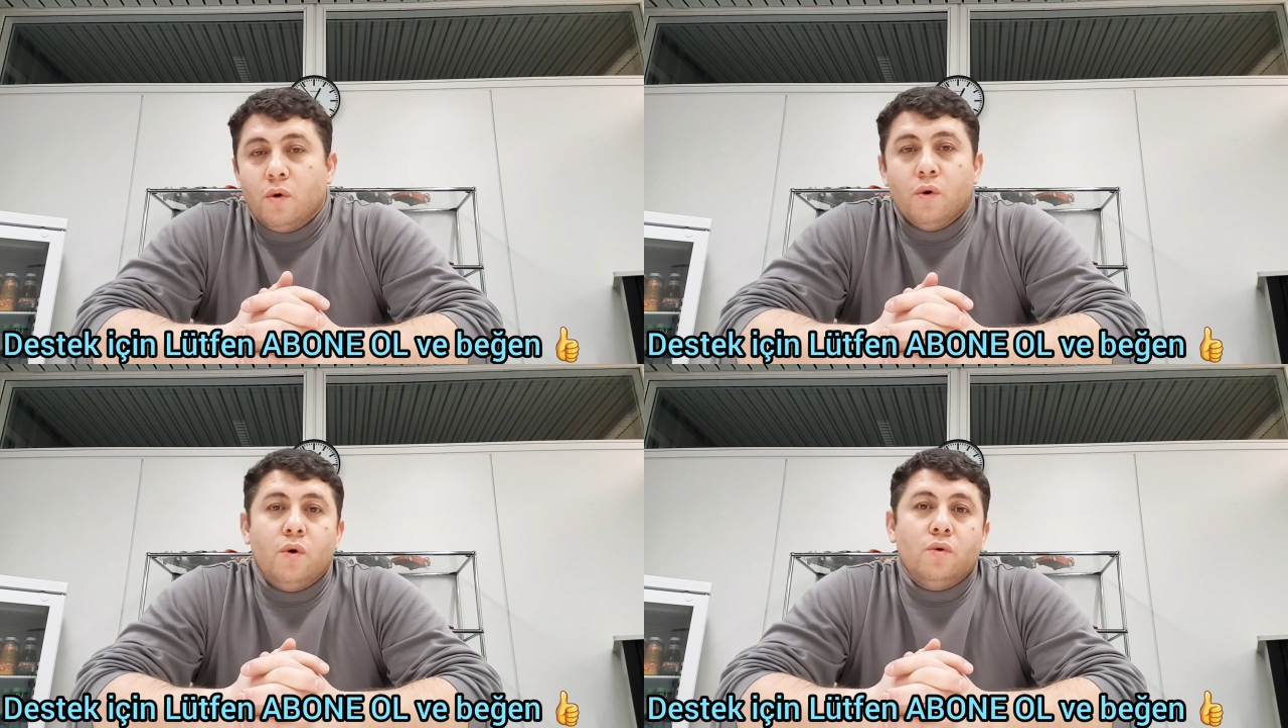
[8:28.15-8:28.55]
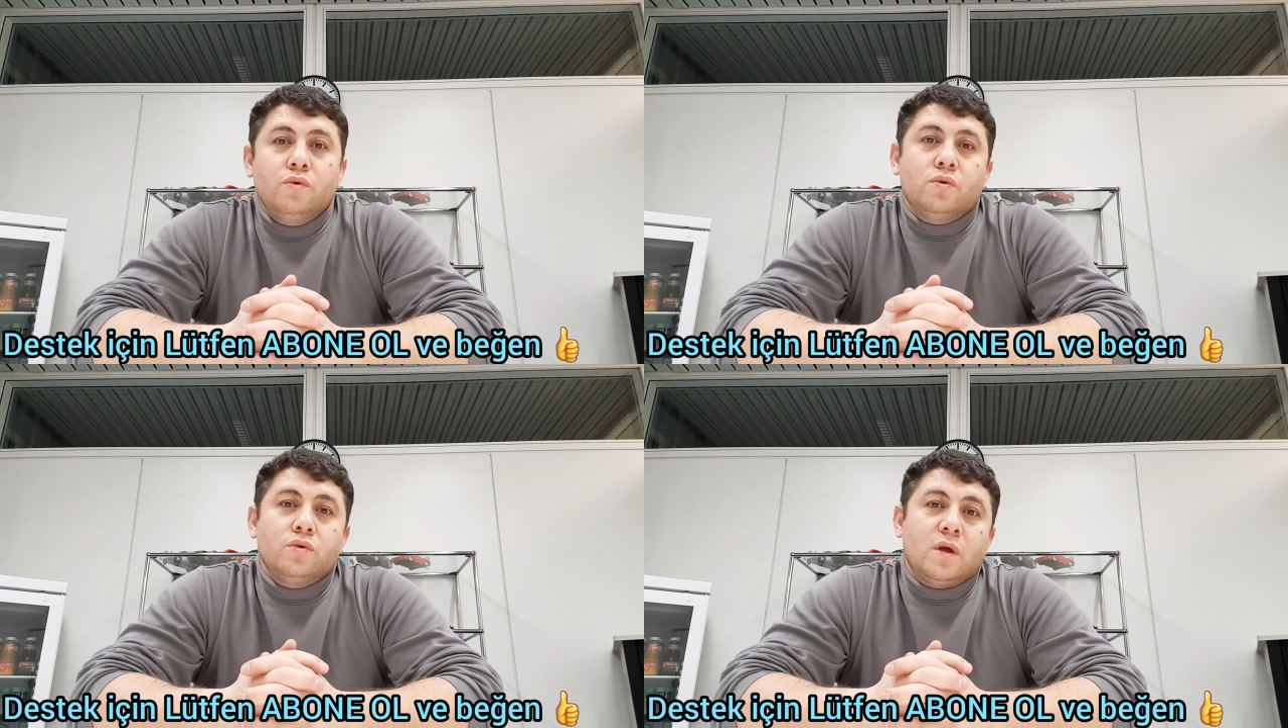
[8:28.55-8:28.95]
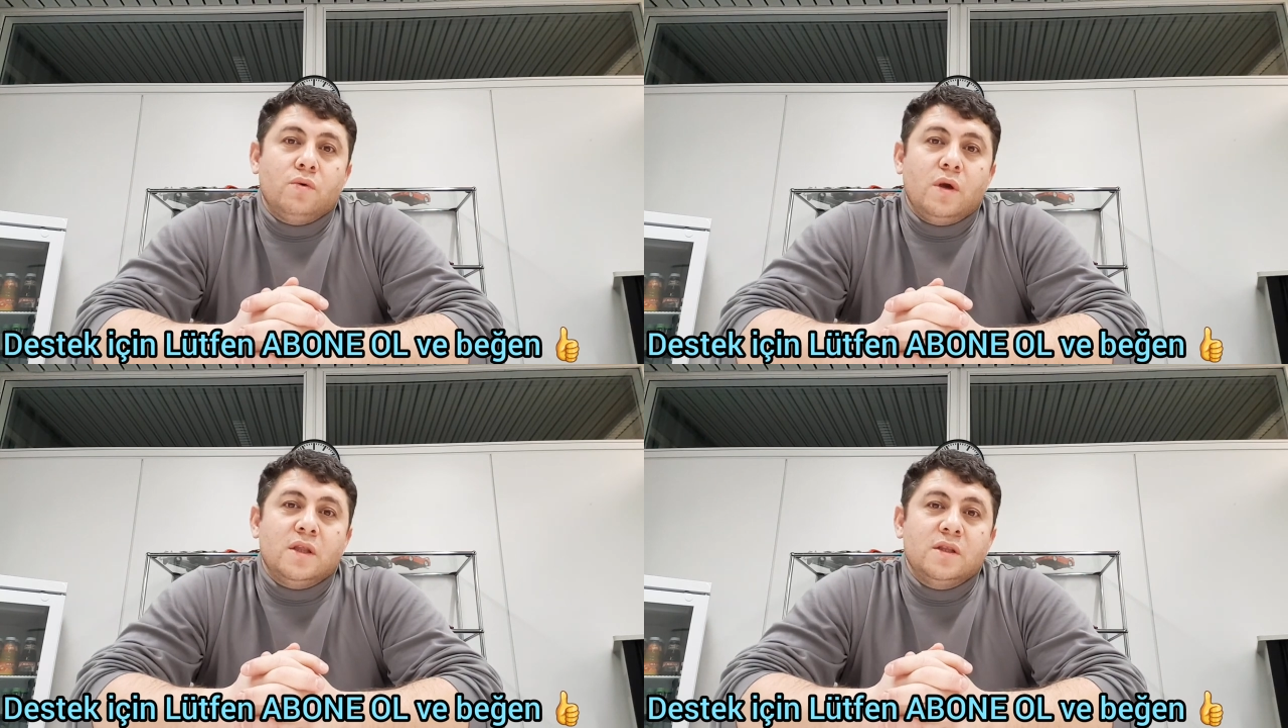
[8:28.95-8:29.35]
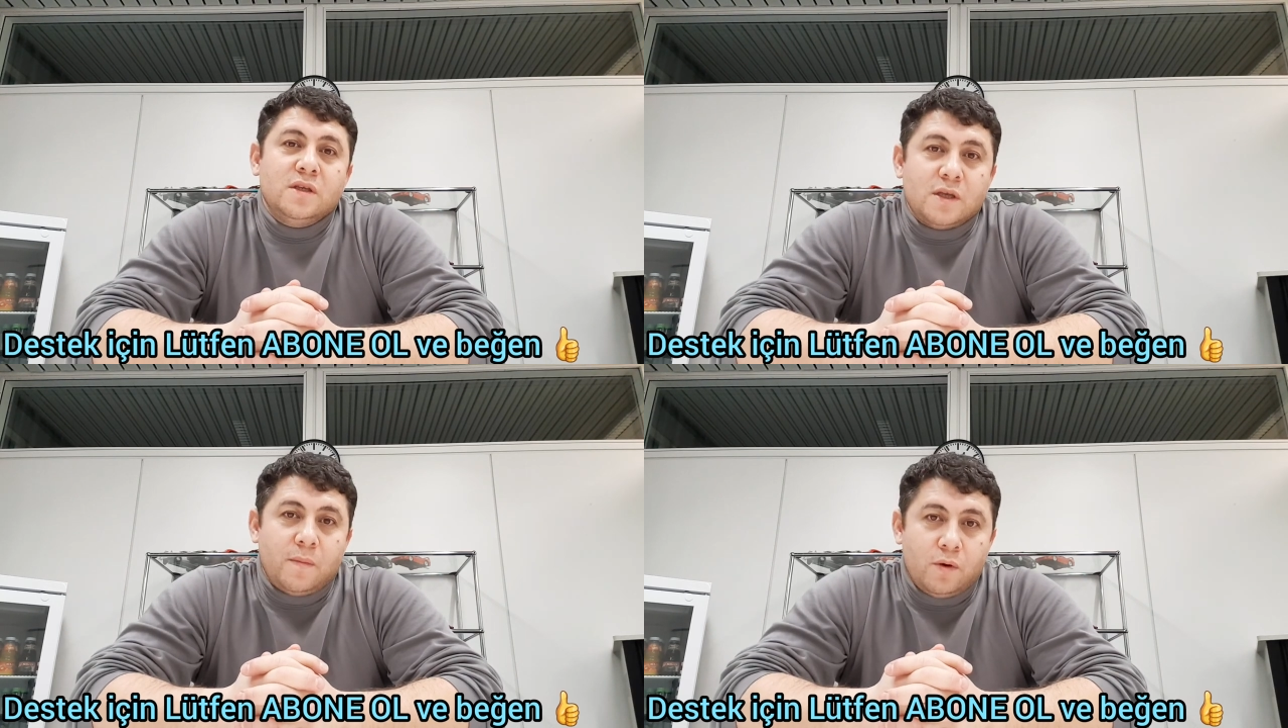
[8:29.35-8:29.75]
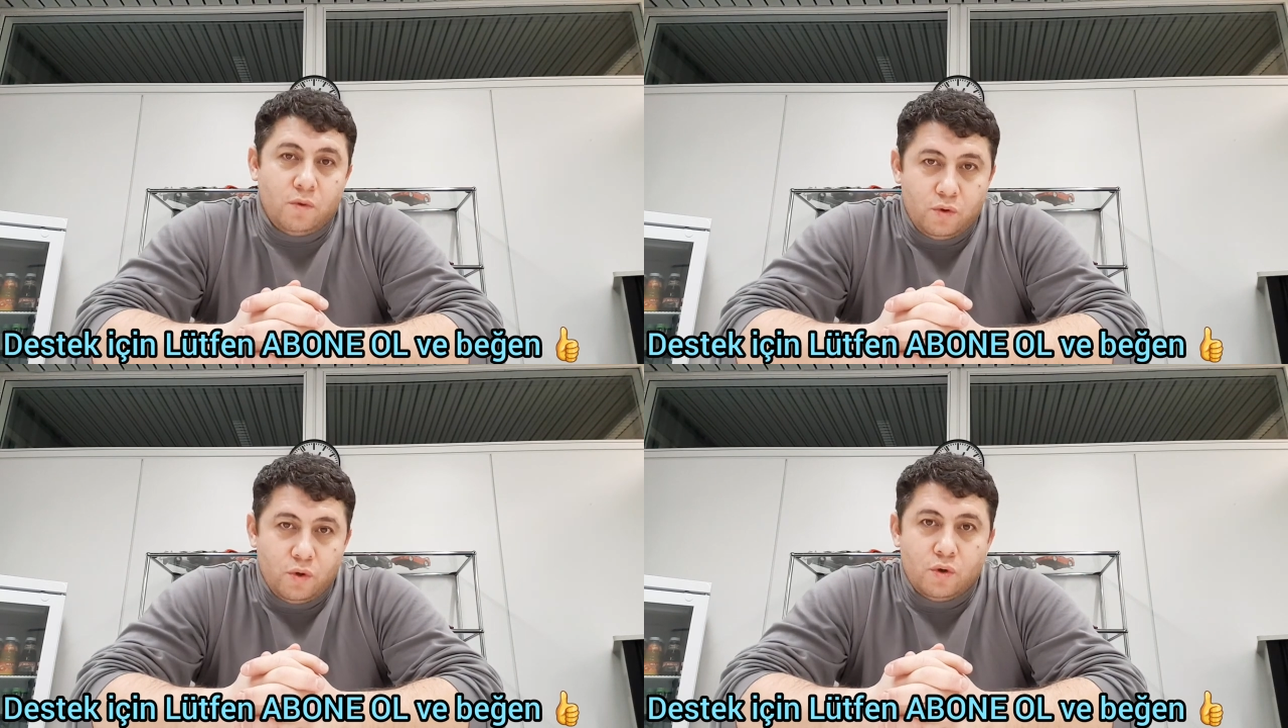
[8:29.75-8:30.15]
O uykudan uyandığın zaman
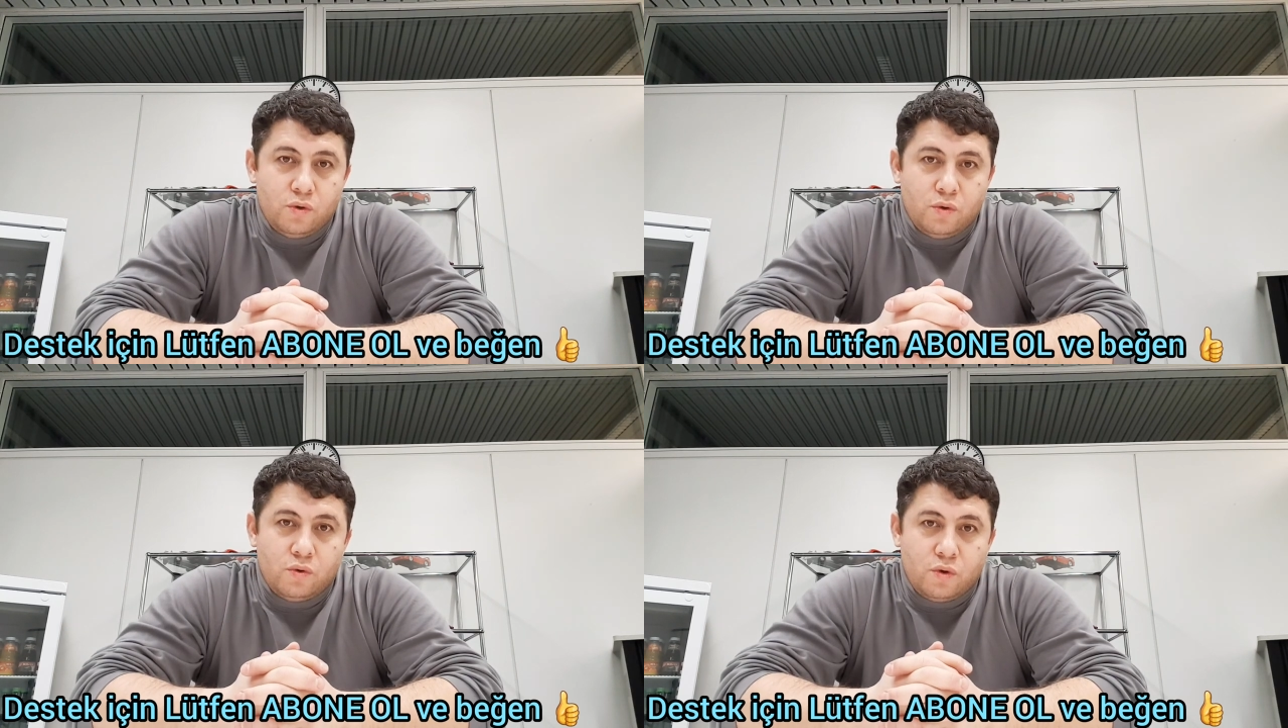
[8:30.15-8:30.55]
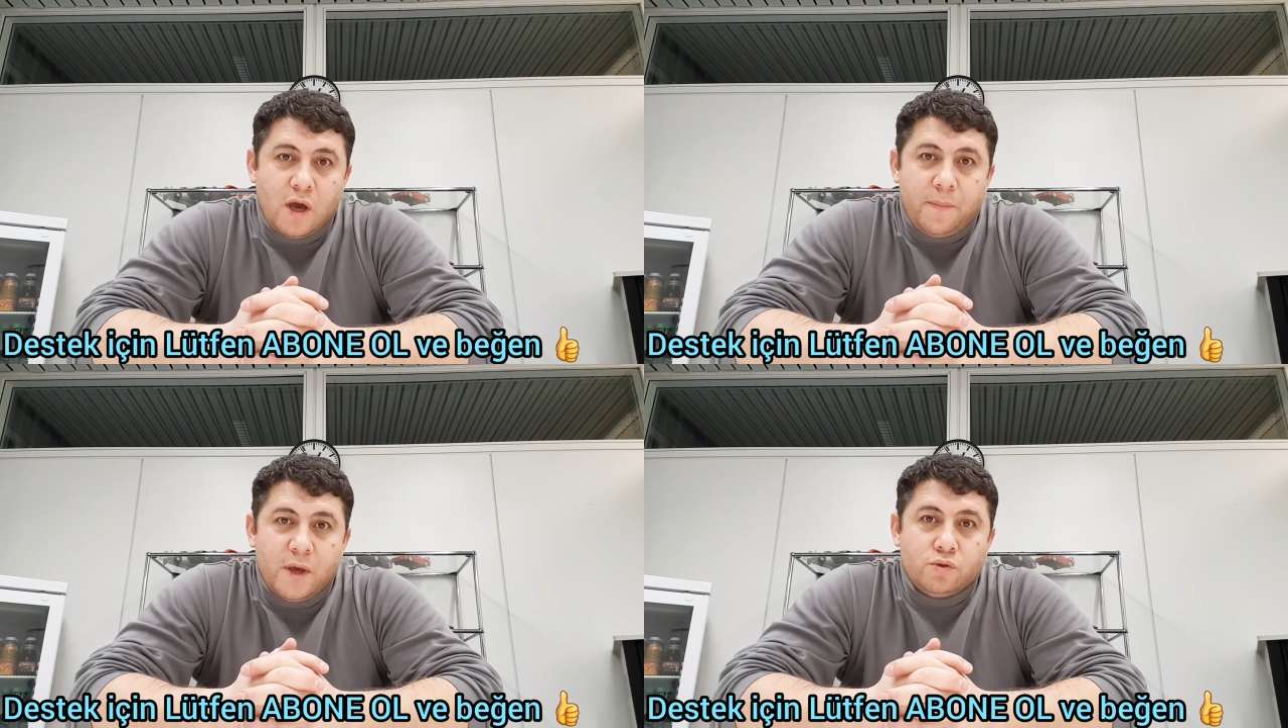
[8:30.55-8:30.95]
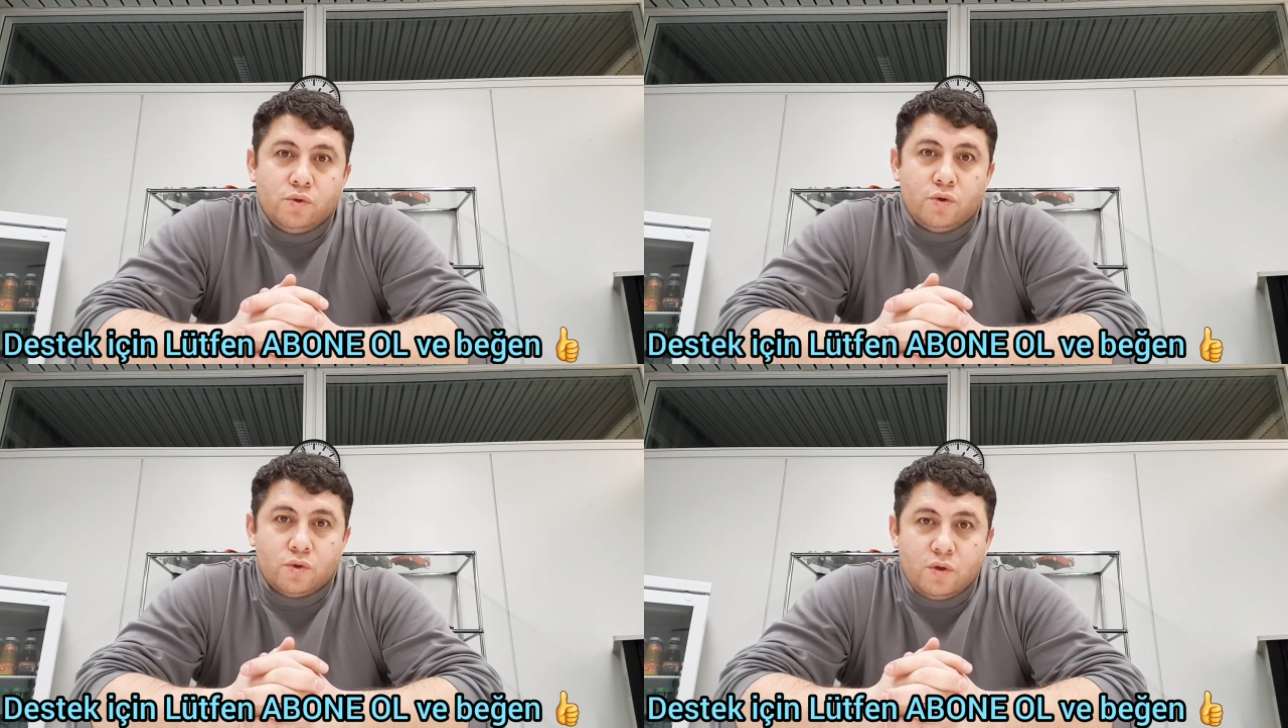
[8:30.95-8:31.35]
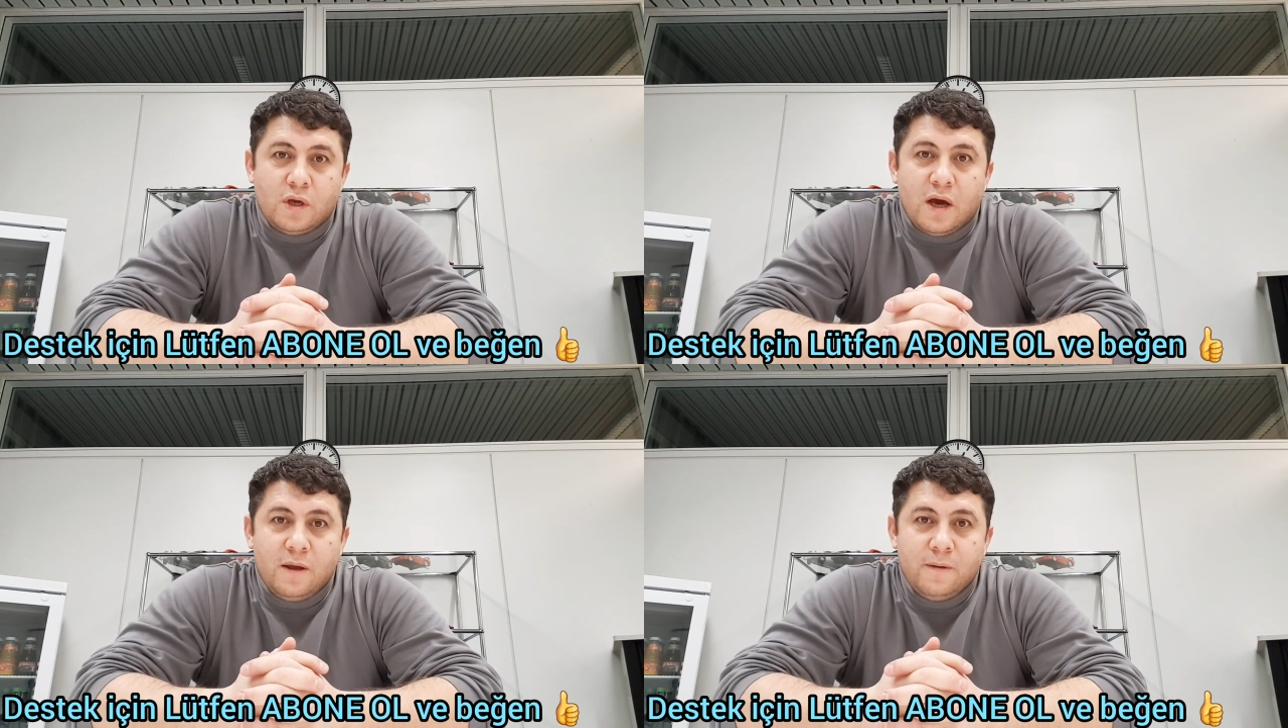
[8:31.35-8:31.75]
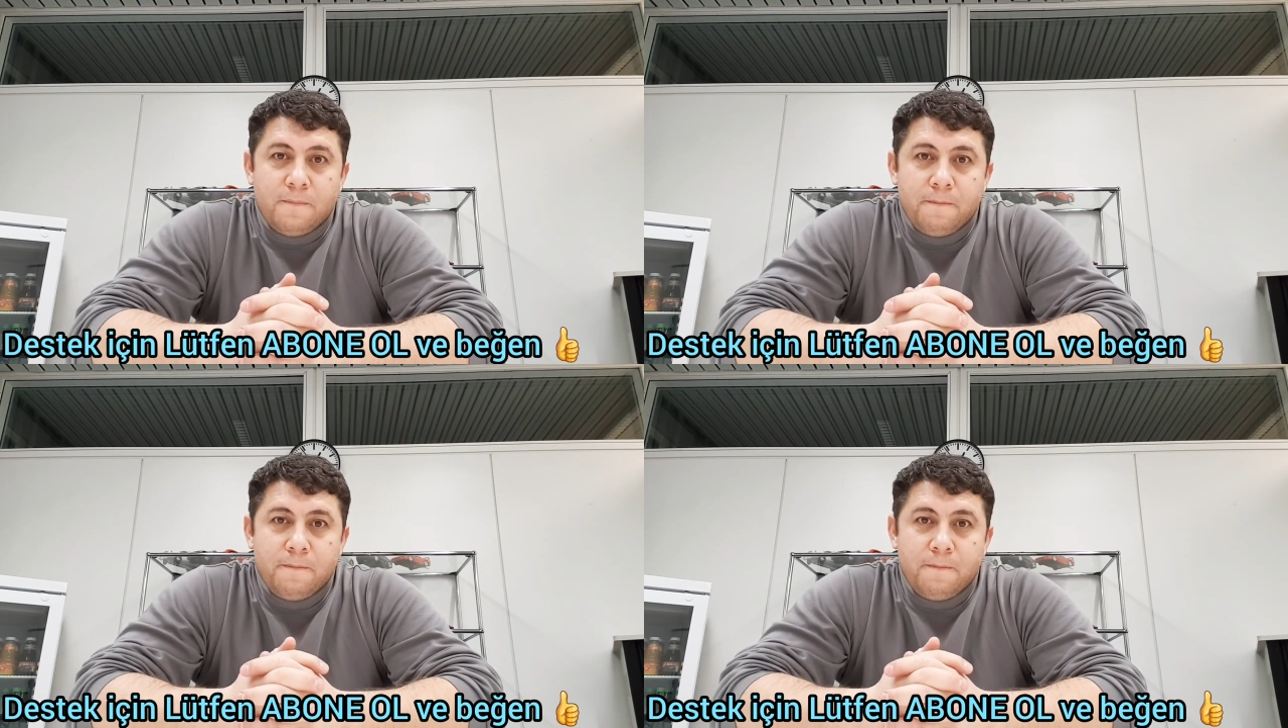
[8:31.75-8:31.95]
o gördüğün rüya 5 günlük rüya